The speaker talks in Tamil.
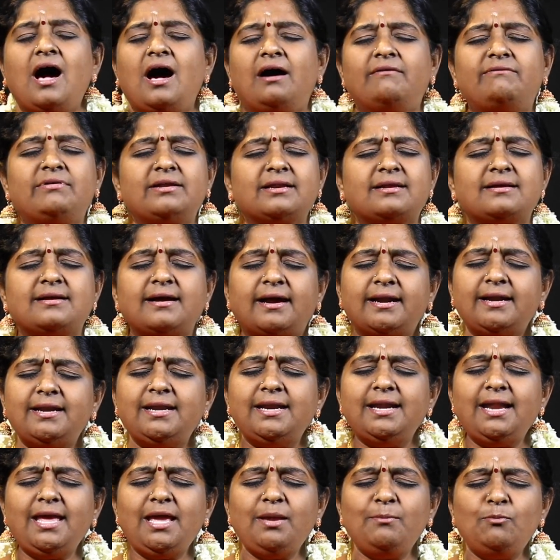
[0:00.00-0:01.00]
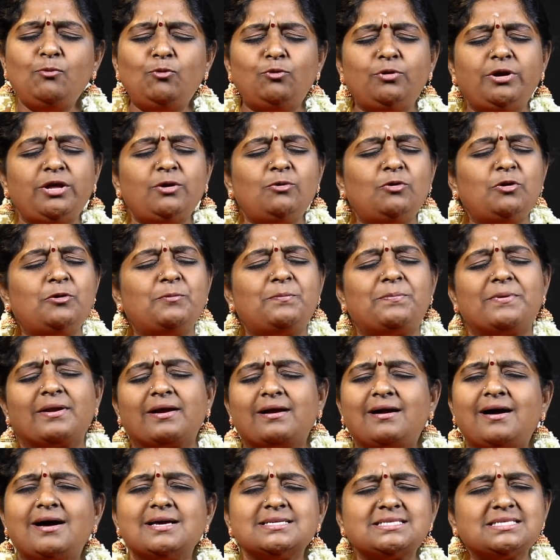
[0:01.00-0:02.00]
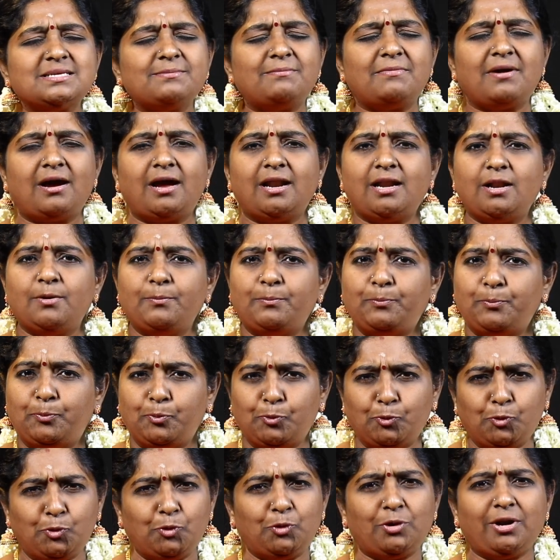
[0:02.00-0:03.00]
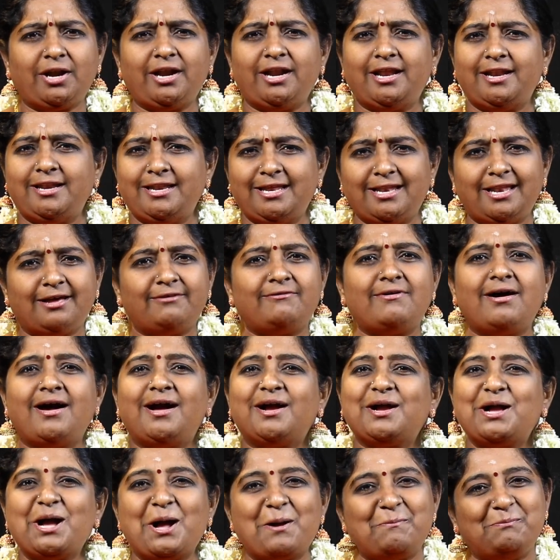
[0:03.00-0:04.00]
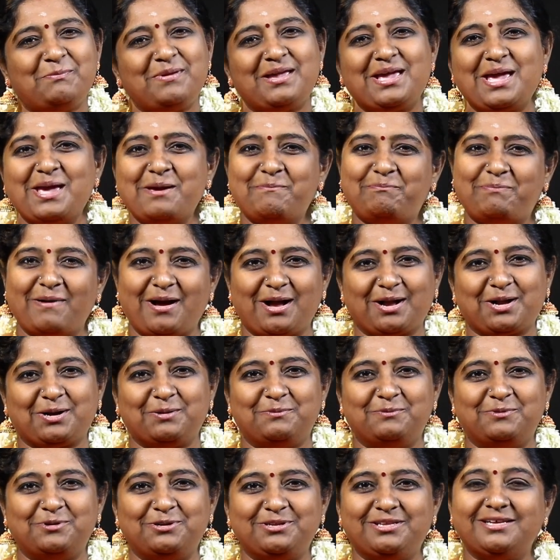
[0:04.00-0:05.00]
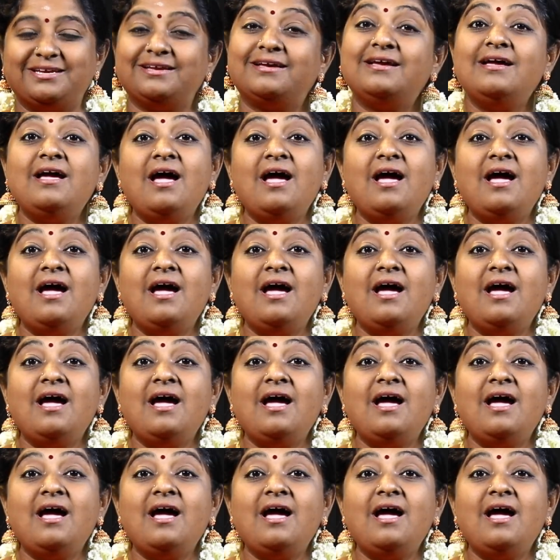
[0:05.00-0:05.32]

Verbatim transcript: அவர் கண்ணை மூடி ஒரு பிரகாசமான பூரண நிலவாக அம்பிகையை பார்க்கும் பொழுது